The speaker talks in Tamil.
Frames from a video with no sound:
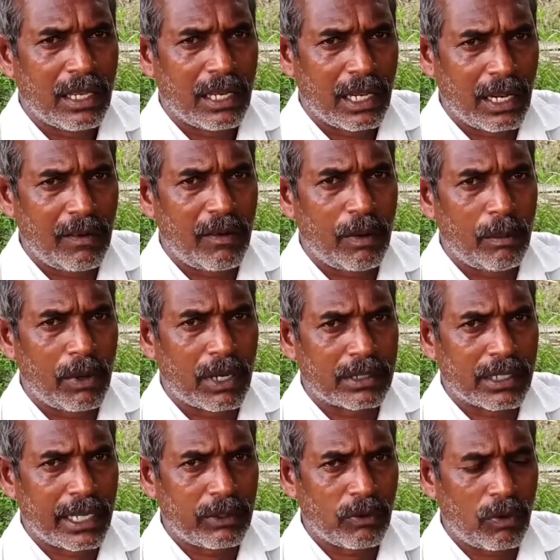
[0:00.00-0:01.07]
நிலவேம்பு
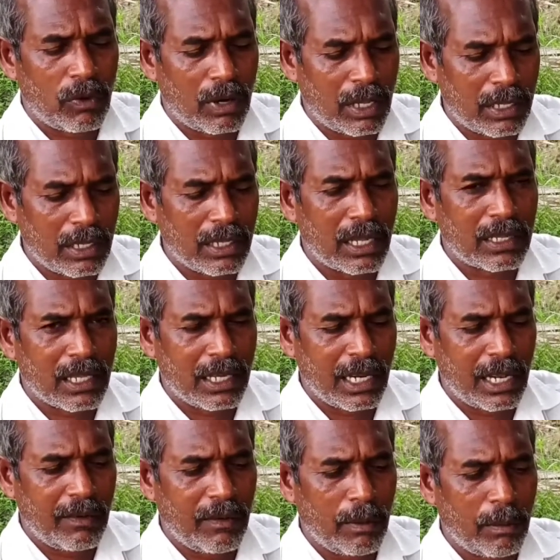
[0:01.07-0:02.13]
கஷாயம் சொல்லுவாங்களா அதுதான் இந்த
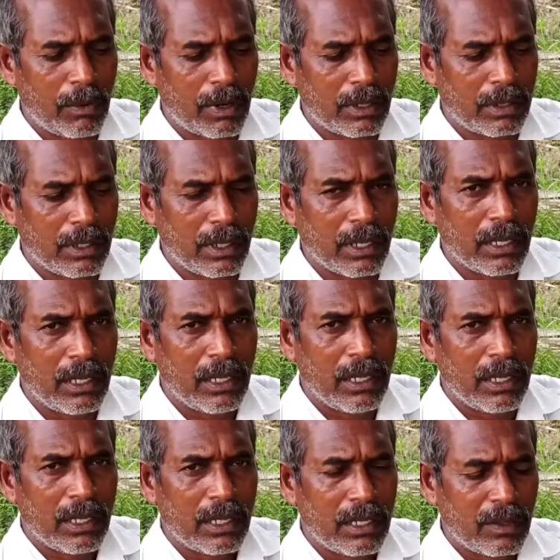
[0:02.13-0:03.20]
நிலவேம்புன்றது
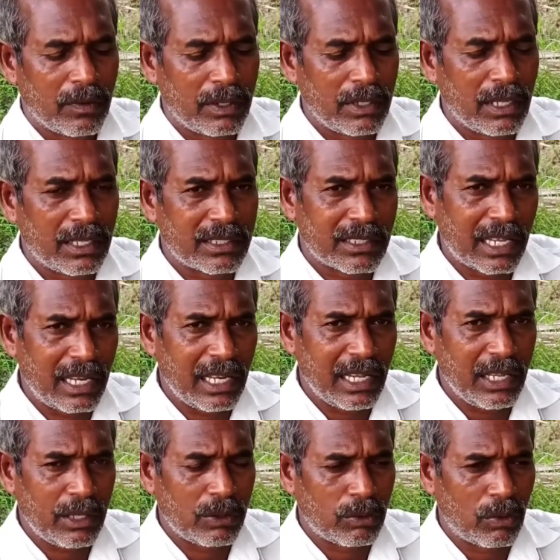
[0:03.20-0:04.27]
இதை வந்து சளி
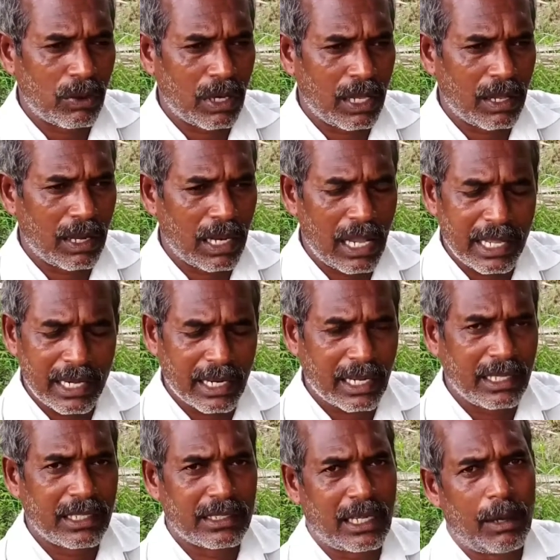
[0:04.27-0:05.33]
தொல்லை அதெல்லாம்
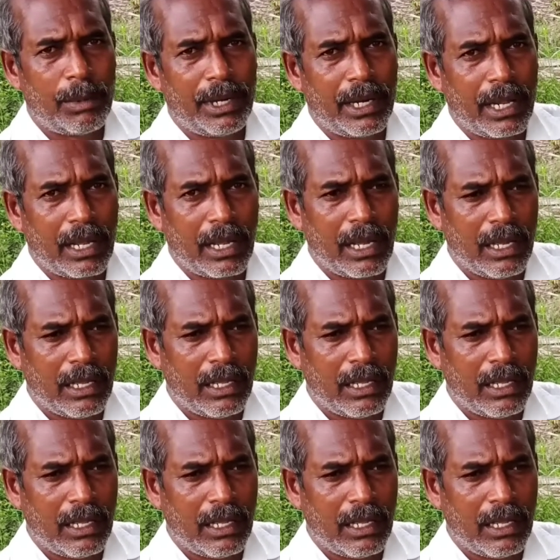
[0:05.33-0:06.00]
இருக்காது சாப்பிட்டீங்கனாக்கா